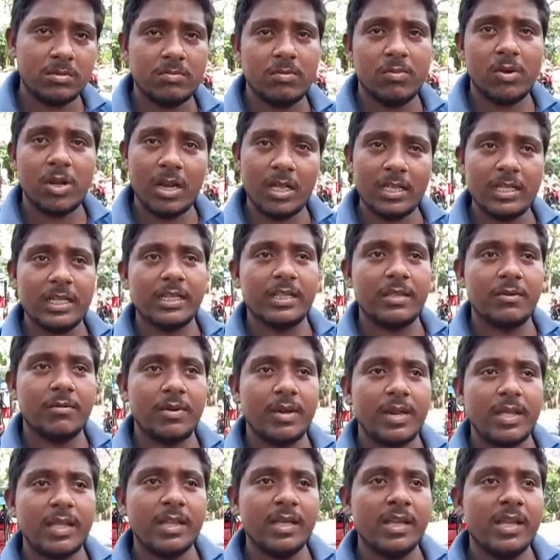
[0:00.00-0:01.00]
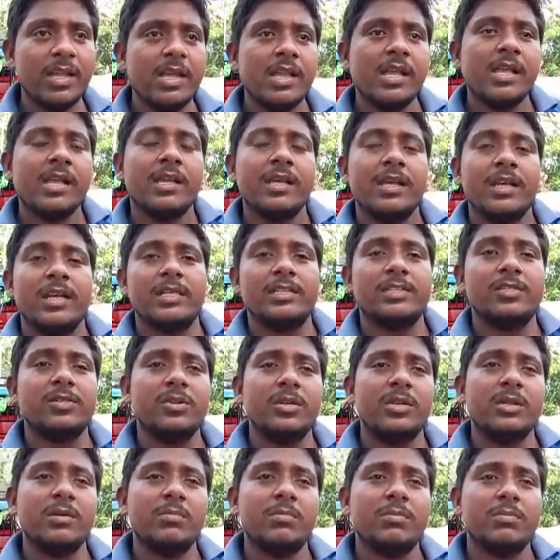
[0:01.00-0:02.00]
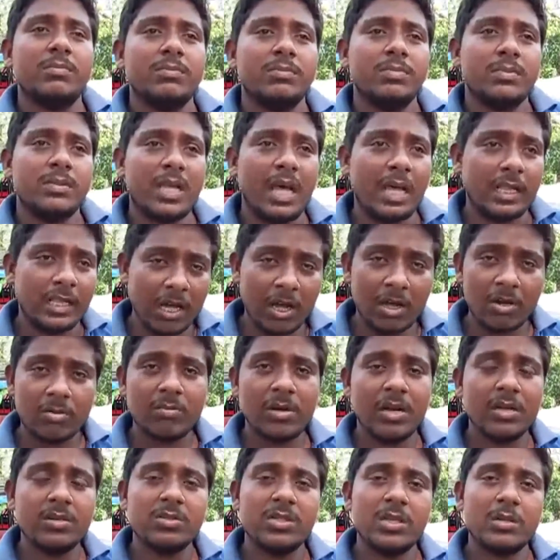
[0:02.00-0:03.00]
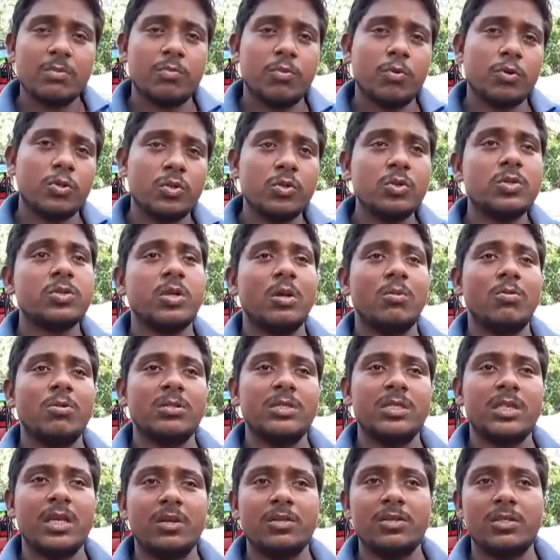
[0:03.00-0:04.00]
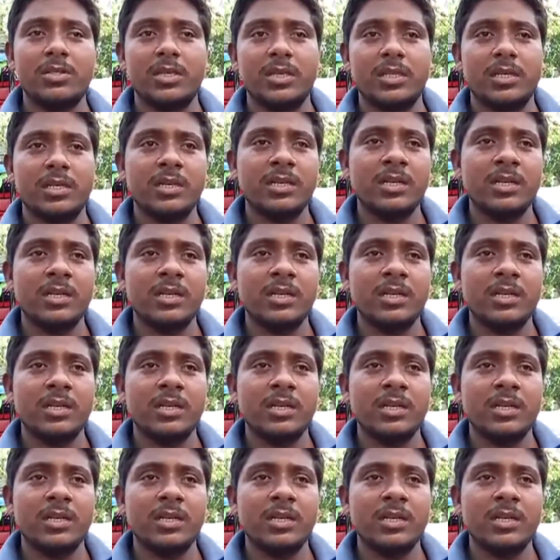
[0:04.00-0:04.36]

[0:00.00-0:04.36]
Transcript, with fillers: বলা যেতে পারে এর জন্যে সাধারণ মানুষের প্রচুর সমস্যা হচ্ছে